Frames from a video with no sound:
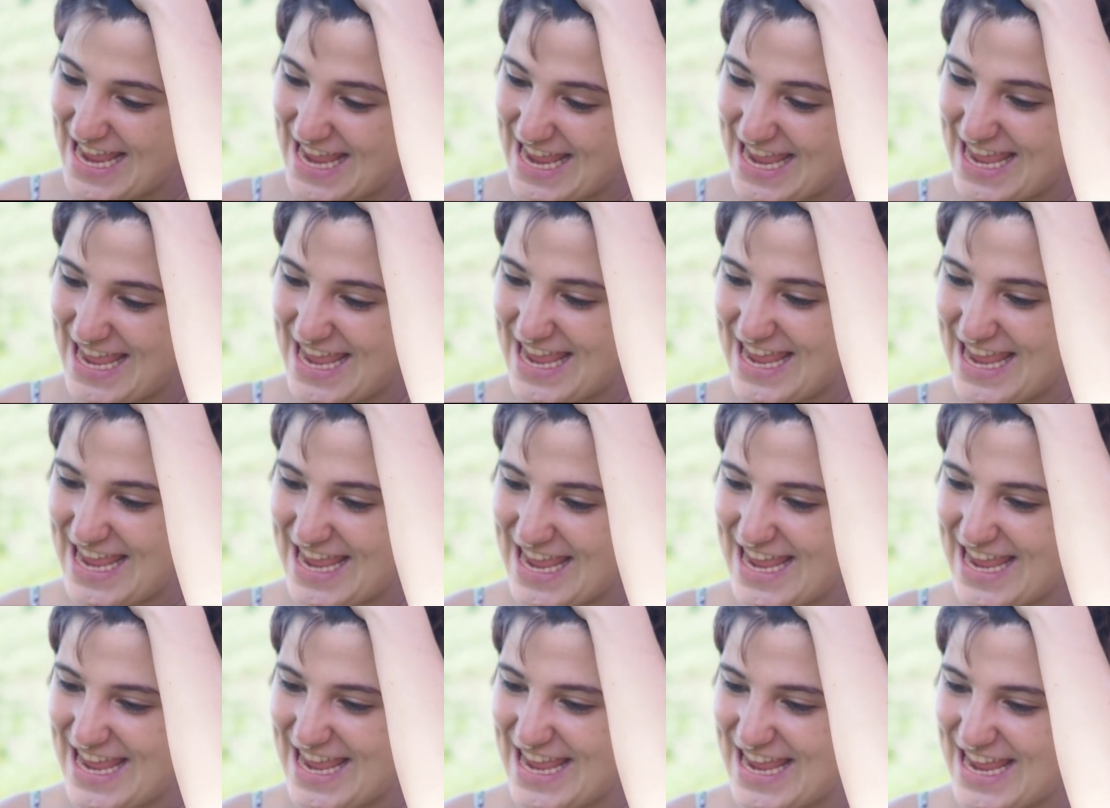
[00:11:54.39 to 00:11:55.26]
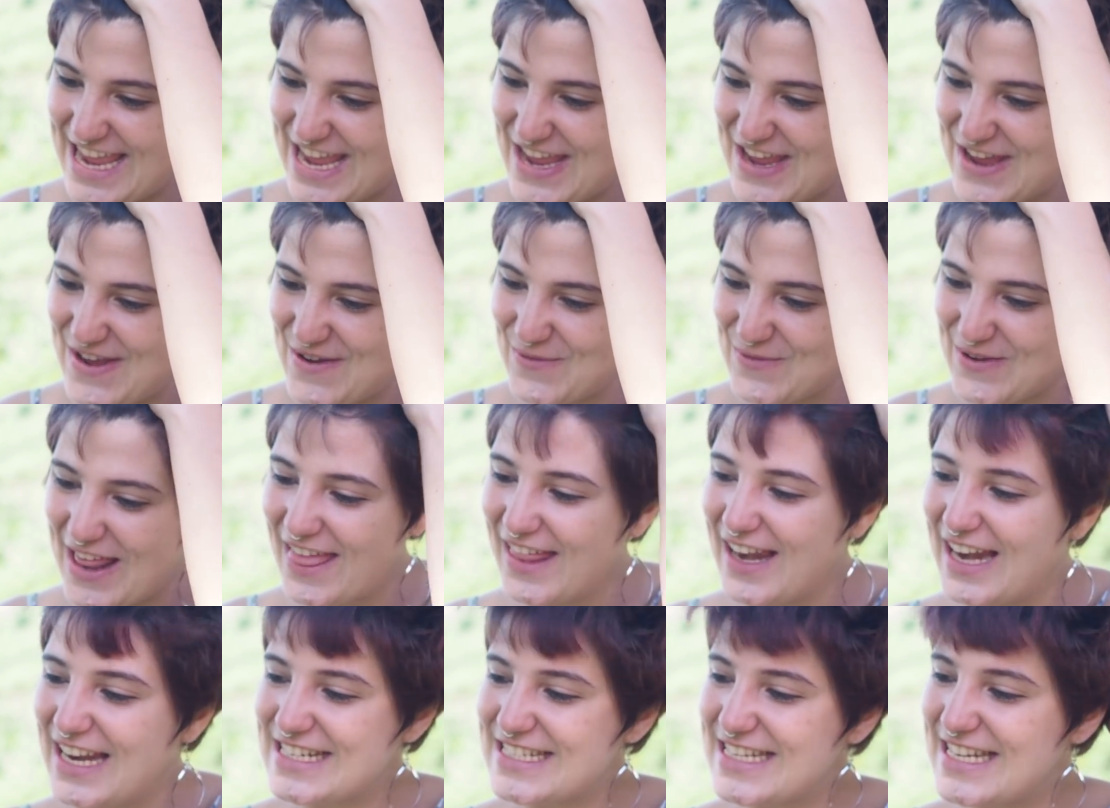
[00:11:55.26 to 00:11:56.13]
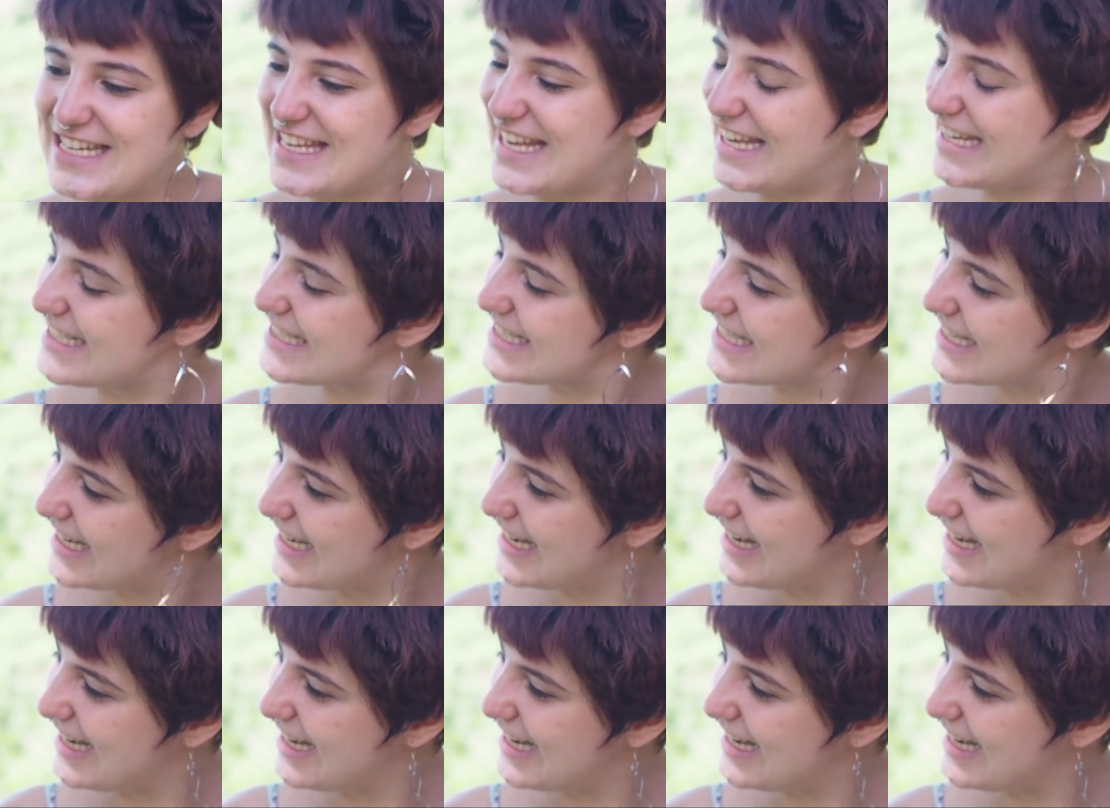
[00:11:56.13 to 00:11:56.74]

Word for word: Y una de las niñas